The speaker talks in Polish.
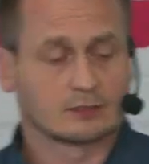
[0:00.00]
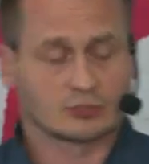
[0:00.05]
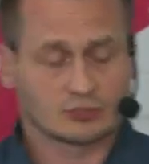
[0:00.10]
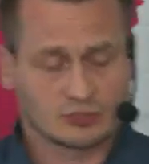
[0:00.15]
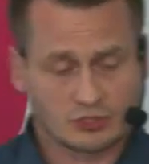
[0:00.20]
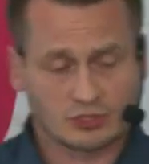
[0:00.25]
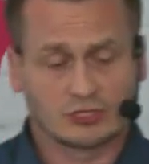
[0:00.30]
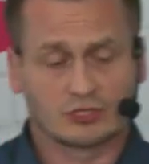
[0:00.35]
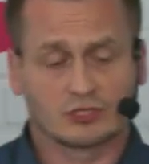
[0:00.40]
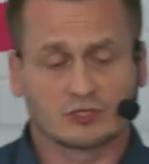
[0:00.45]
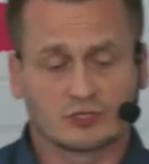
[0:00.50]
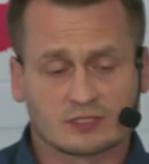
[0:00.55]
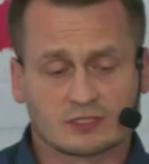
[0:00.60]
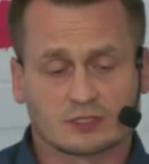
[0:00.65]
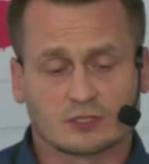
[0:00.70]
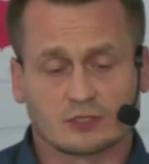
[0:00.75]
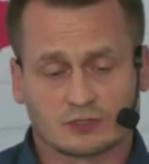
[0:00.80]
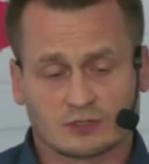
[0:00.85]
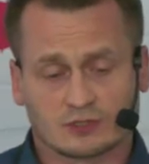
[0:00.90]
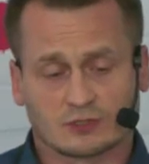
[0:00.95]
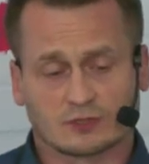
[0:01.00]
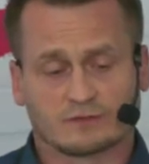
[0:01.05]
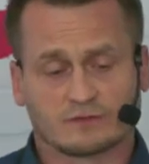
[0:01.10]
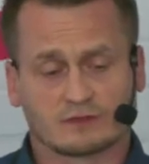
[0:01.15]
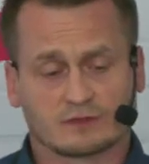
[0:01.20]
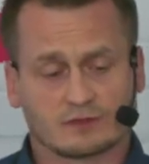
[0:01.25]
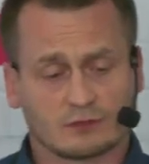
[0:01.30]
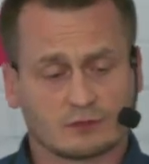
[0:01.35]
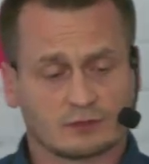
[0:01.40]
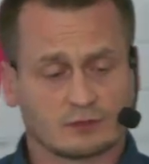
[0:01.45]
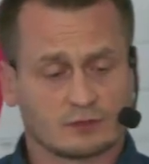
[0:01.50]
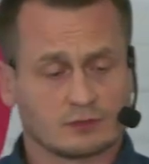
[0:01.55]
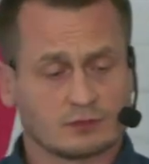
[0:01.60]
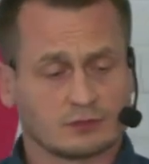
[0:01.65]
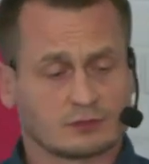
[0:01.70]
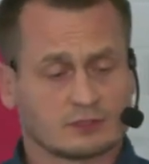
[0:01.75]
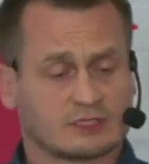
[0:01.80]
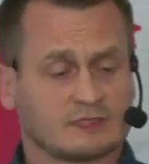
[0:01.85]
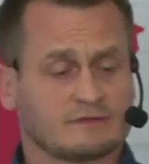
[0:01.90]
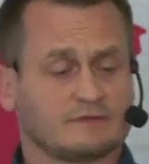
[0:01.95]
czyli to jest to, co
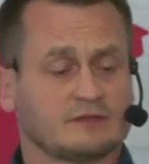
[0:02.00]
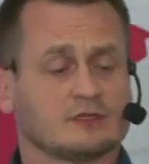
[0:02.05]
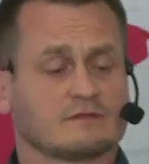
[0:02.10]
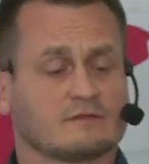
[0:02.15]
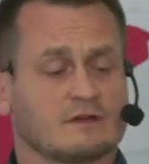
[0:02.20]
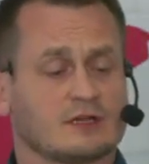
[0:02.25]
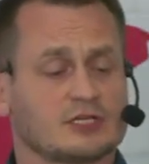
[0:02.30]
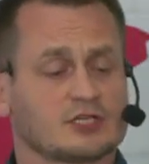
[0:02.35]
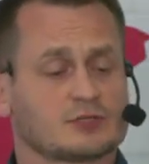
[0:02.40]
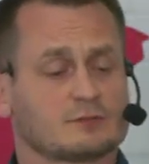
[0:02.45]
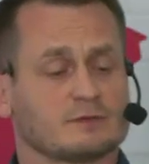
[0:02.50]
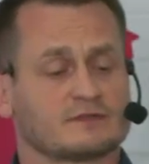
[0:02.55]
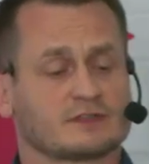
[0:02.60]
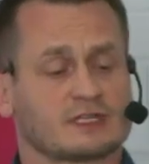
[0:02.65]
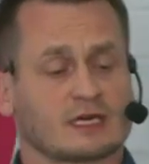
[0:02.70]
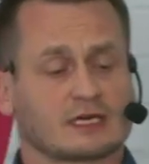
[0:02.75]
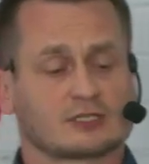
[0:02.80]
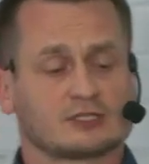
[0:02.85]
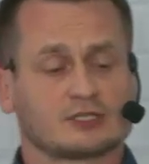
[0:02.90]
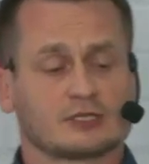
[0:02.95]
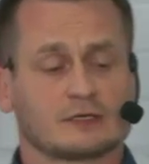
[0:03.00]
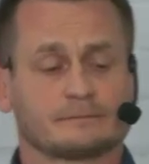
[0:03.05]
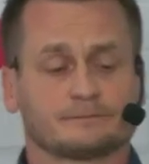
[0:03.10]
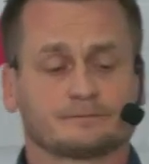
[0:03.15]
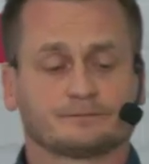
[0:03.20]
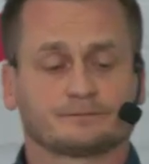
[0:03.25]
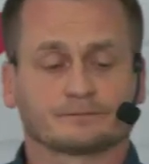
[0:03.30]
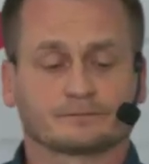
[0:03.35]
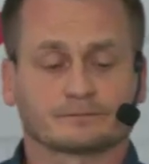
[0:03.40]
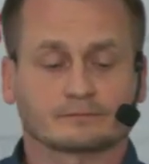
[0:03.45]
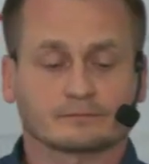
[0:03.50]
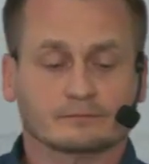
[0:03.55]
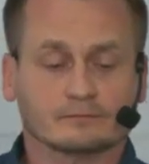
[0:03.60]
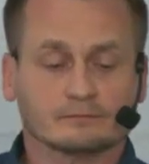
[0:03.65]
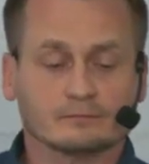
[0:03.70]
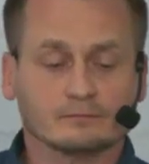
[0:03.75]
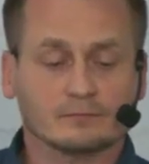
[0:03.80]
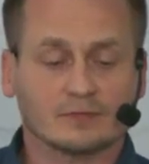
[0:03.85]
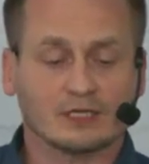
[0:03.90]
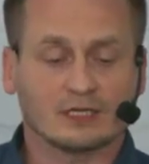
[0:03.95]
e, zdefiniowaliśmy w trakcie,
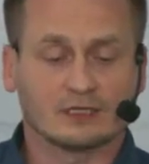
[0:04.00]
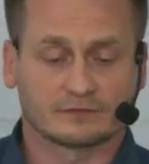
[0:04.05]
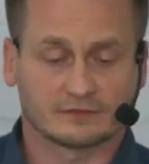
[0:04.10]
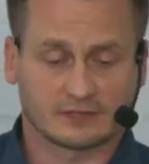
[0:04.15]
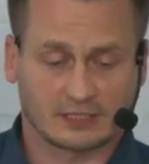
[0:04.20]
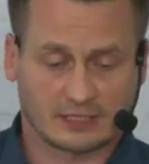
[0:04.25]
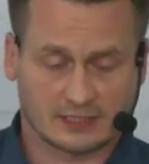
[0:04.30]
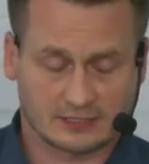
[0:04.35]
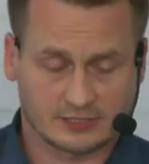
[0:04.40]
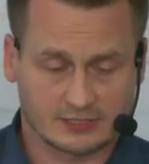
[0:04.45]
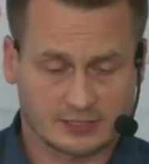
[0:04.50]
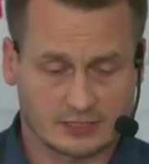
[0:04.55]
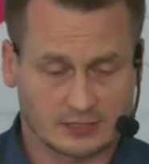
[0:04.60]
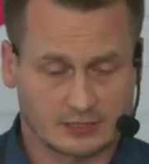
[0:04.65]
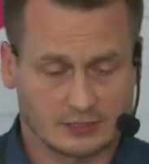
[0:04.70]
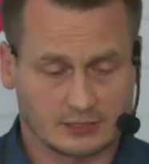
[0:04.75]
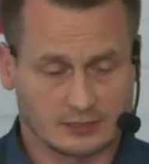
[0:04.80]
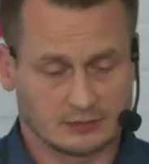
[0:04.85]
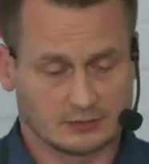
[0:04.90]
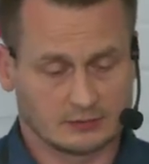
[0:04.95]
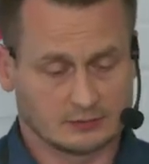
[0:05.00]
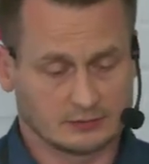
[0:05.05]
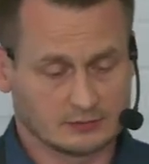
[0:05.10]
w trakcie